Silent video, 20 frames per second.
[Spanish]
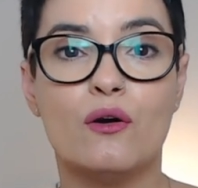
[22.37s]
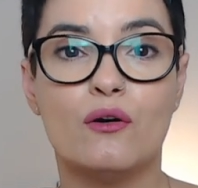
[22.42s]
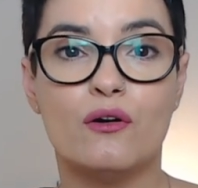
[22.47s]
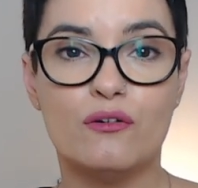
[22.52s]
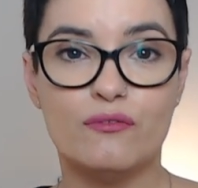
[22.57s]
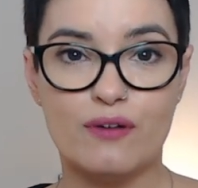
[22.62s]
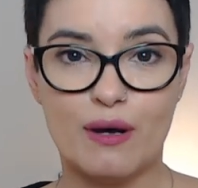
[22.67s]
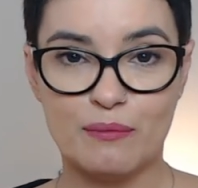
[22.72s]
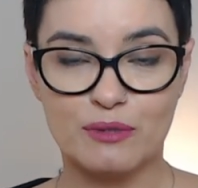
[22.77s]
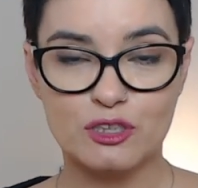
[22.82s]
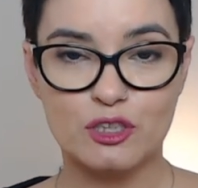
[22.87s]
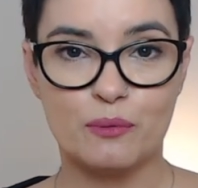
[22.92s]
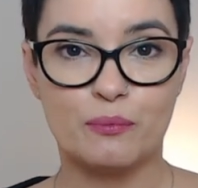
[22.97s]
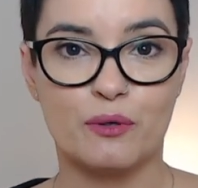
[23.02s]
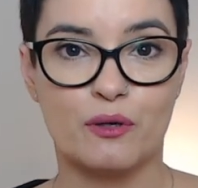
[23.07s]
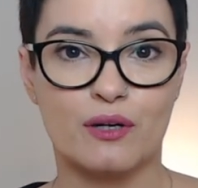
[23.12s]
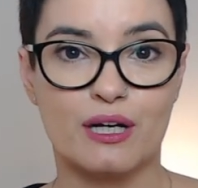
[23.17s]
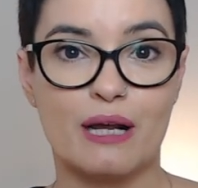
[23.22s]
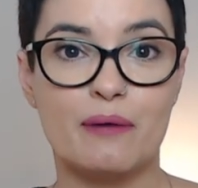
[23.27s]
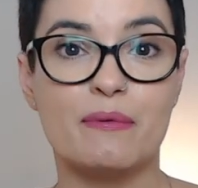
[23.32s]
un famoso
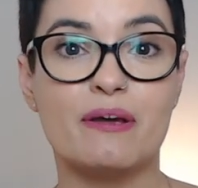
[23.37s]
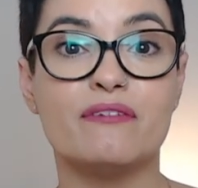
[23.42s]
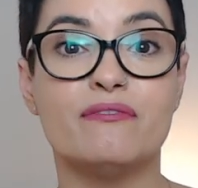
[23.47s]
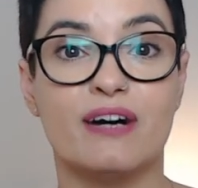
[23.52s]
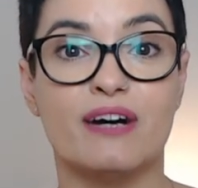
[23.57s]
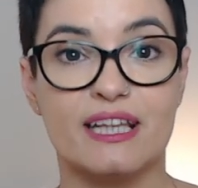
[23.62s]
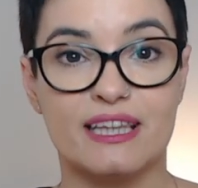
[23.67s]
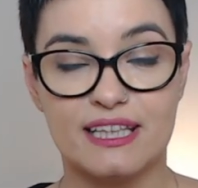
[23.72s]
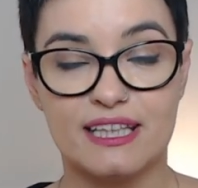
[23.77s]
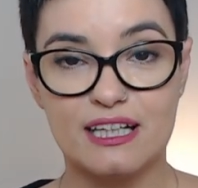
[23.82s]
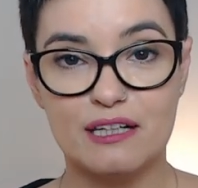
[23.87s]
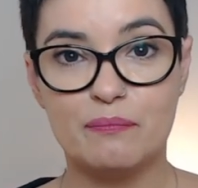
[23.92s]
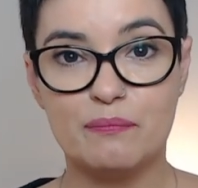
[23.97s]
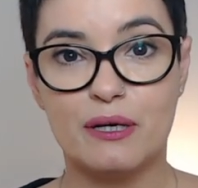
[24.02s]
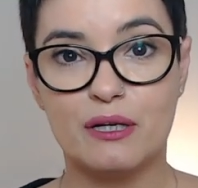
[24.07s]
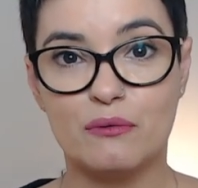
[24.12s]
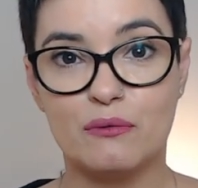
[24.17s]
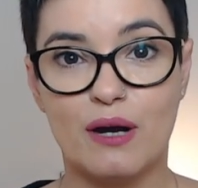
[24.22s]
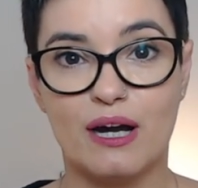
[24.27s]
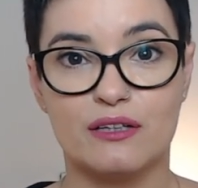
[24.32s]
programa infantil
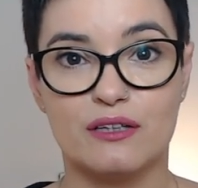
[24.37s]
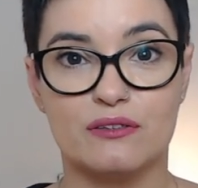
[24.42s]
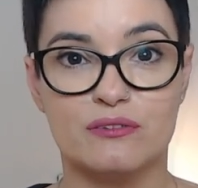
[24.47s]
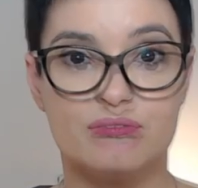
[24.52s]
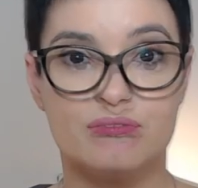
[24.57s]
peruano.